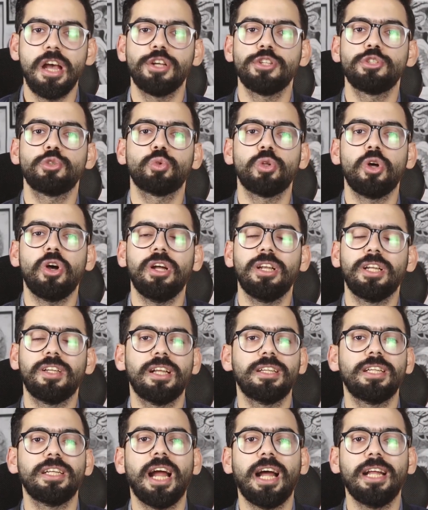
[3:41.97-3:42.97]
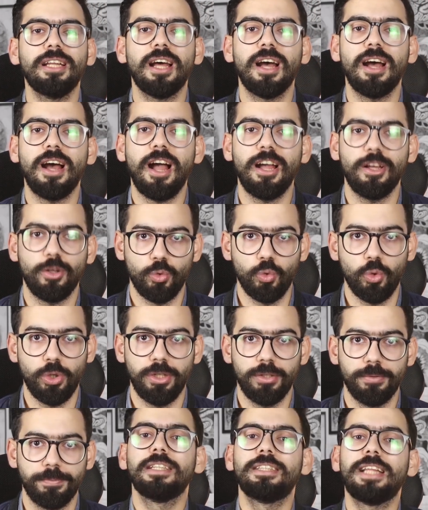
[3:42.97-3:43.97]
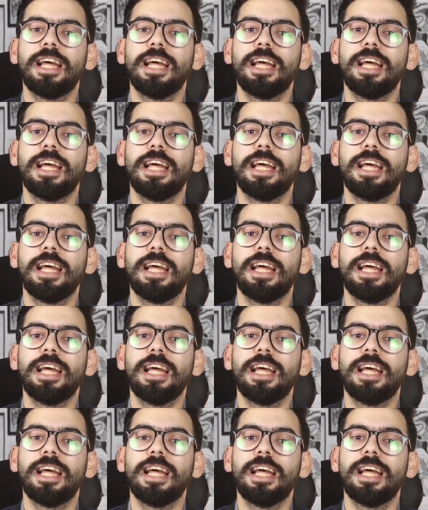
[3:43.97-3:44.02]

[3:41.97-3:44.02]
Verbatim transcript: الصداع اللي ناتج عنها هيروح